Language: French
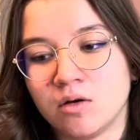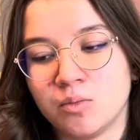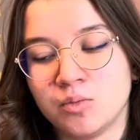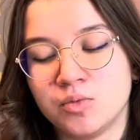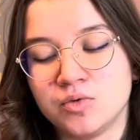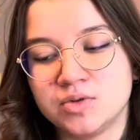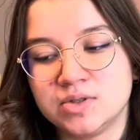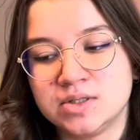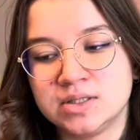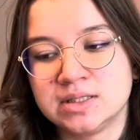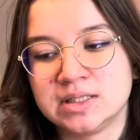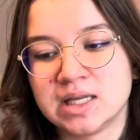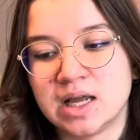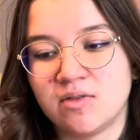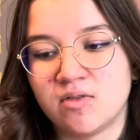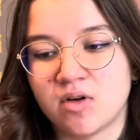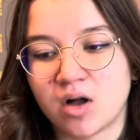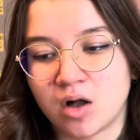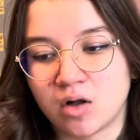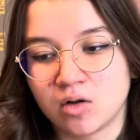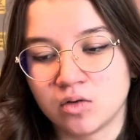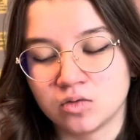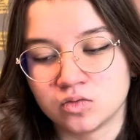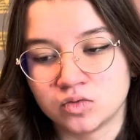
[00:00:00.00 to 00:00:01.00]
petite, elle va
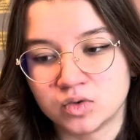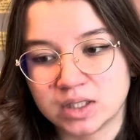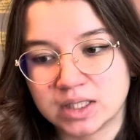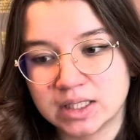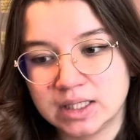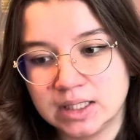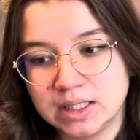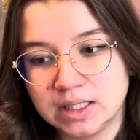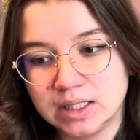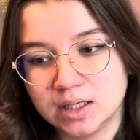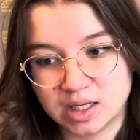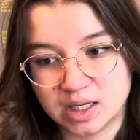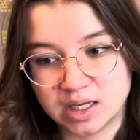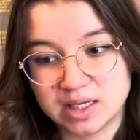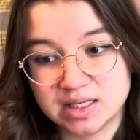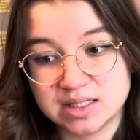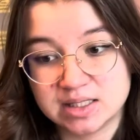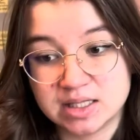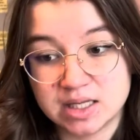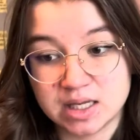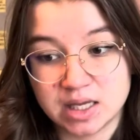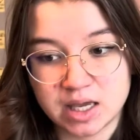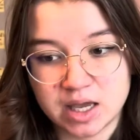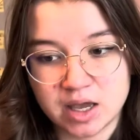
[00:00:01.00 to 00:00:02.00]
rencontrer un
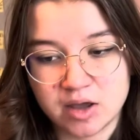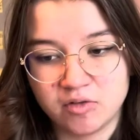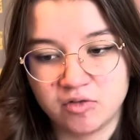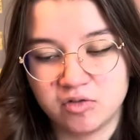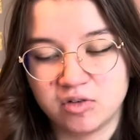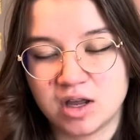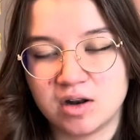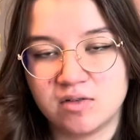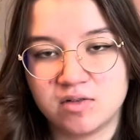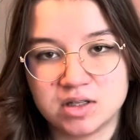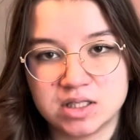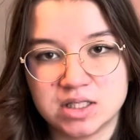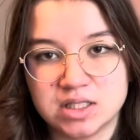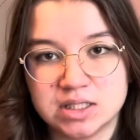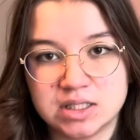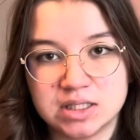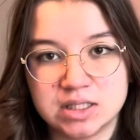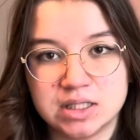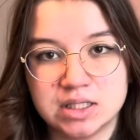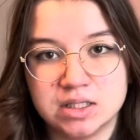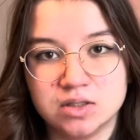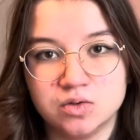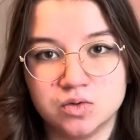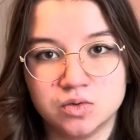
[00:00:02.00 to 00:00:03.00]
SDF qu'elle va
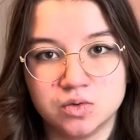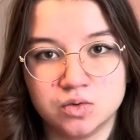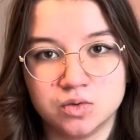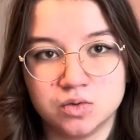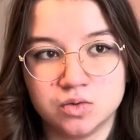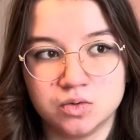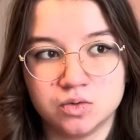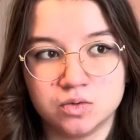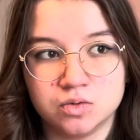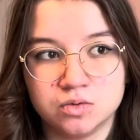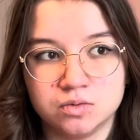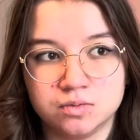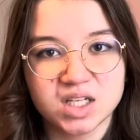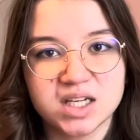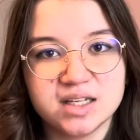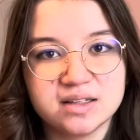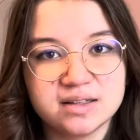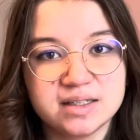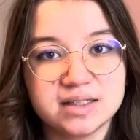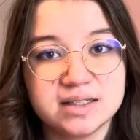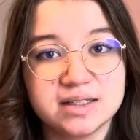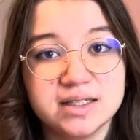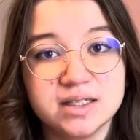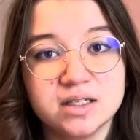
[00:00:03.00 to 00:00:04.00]
décider de
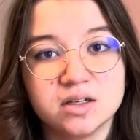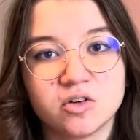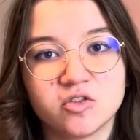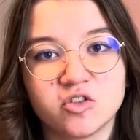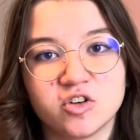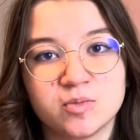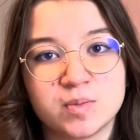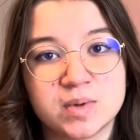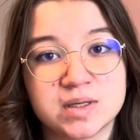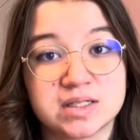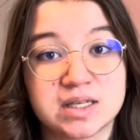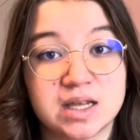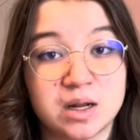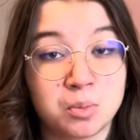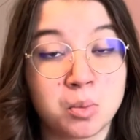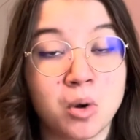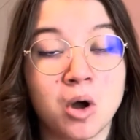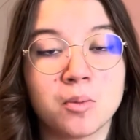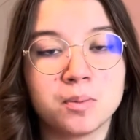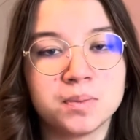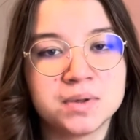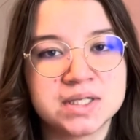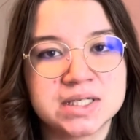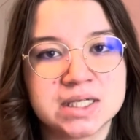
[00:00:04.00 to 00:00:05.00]
d'aider en fait parce qu'elle prend
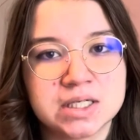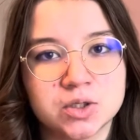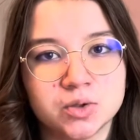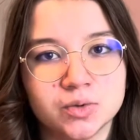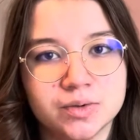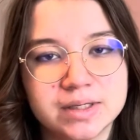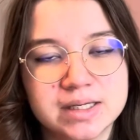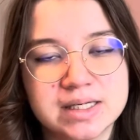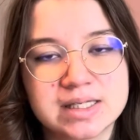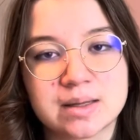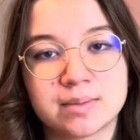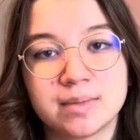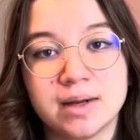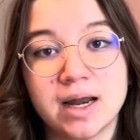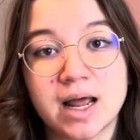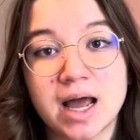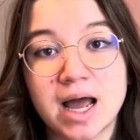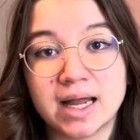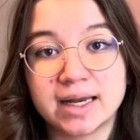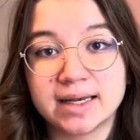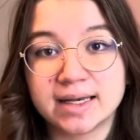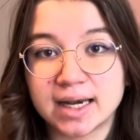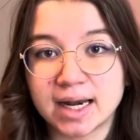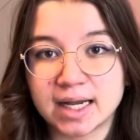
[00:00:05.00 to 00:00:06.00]
pitié de lui qui s'appelle
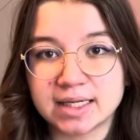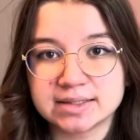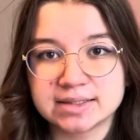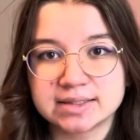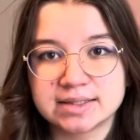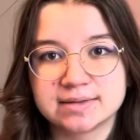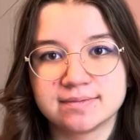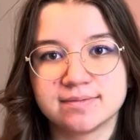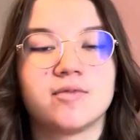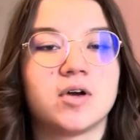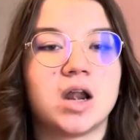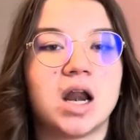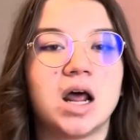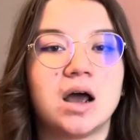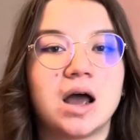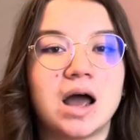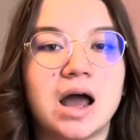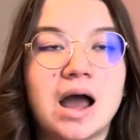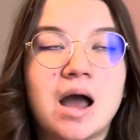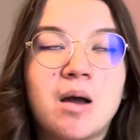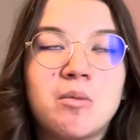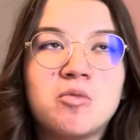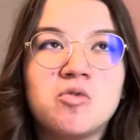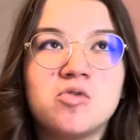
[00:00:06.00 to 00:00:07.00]
Atlas.
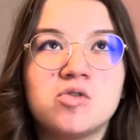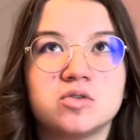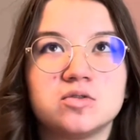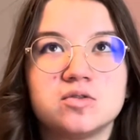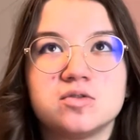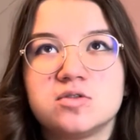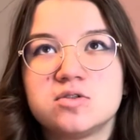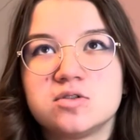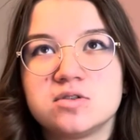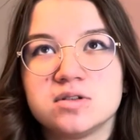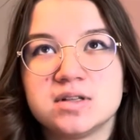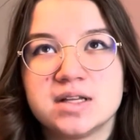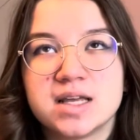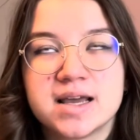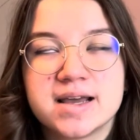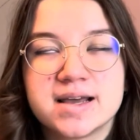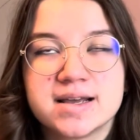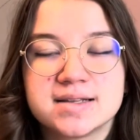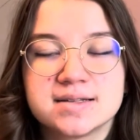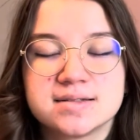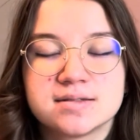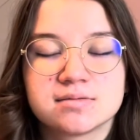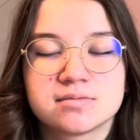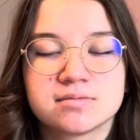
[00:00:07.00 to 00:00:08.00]
Amour de
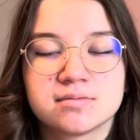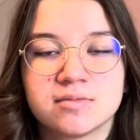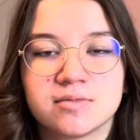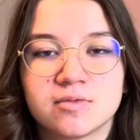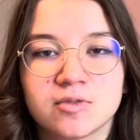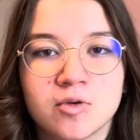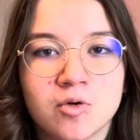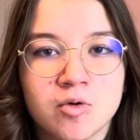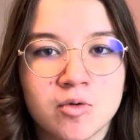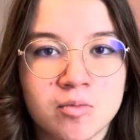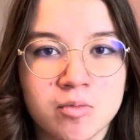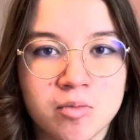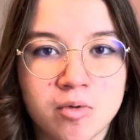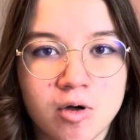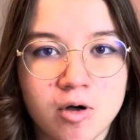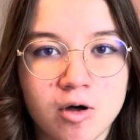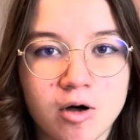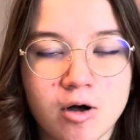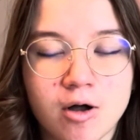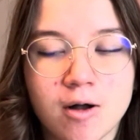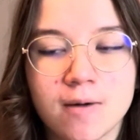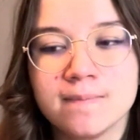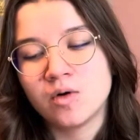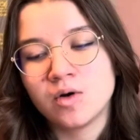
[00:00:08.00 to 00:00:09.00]
jeunesse, on
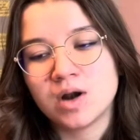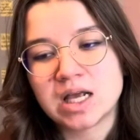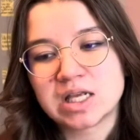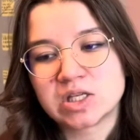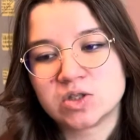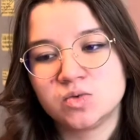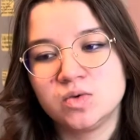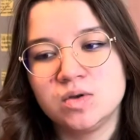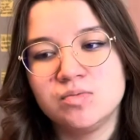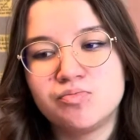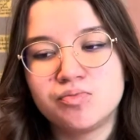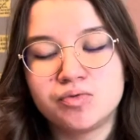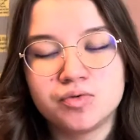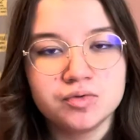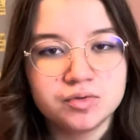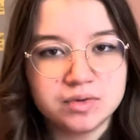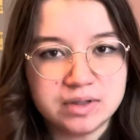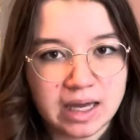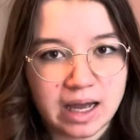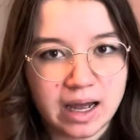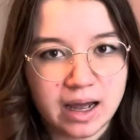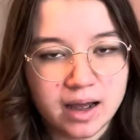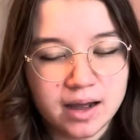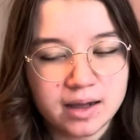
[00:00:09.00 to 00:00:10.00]
comprend. On la suit plus
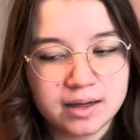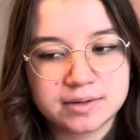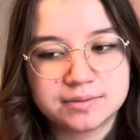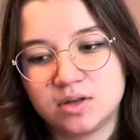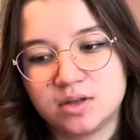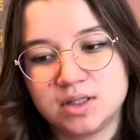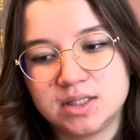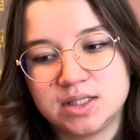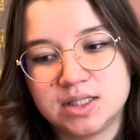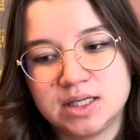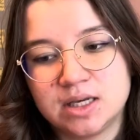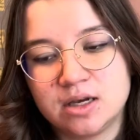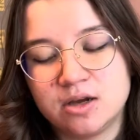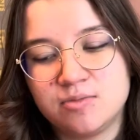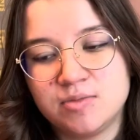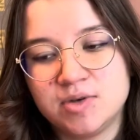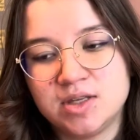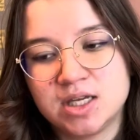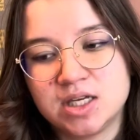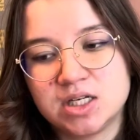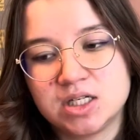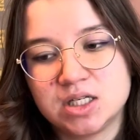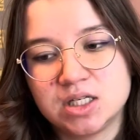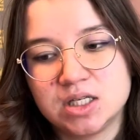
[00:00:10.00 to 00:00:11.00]
tard, qui a
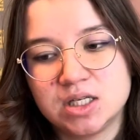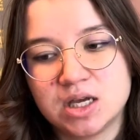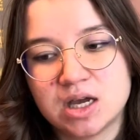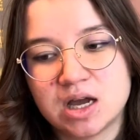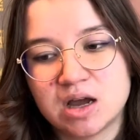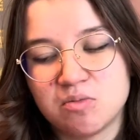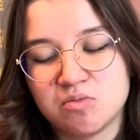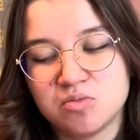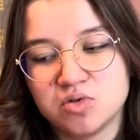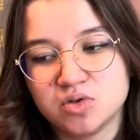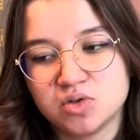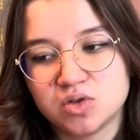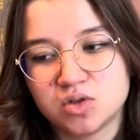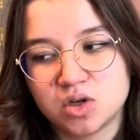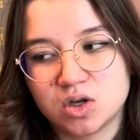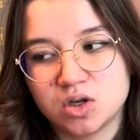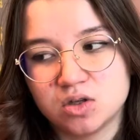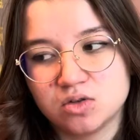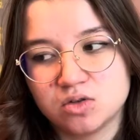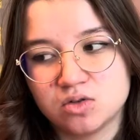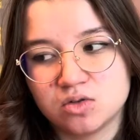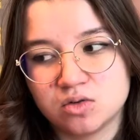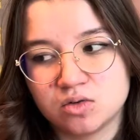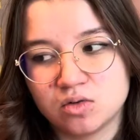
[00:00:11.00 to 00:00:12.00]
aménagé à
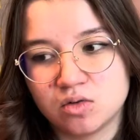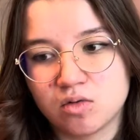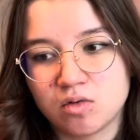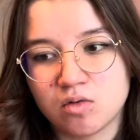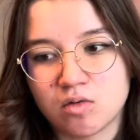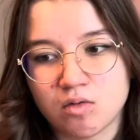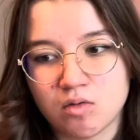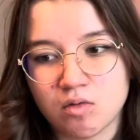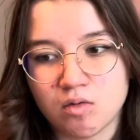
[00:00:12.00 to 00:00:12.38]
Boston, je crois